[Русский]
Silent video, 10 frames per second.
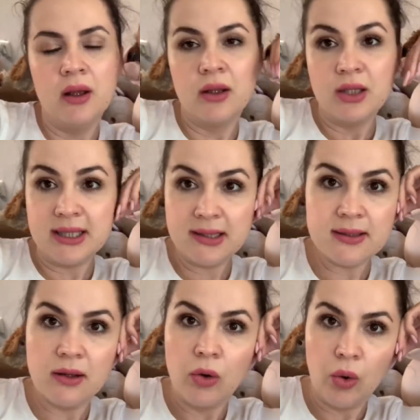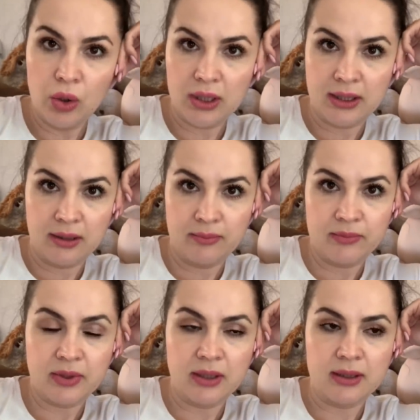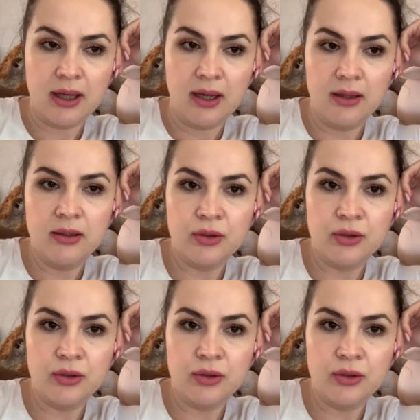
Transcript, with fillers: Естественно, холодно, когда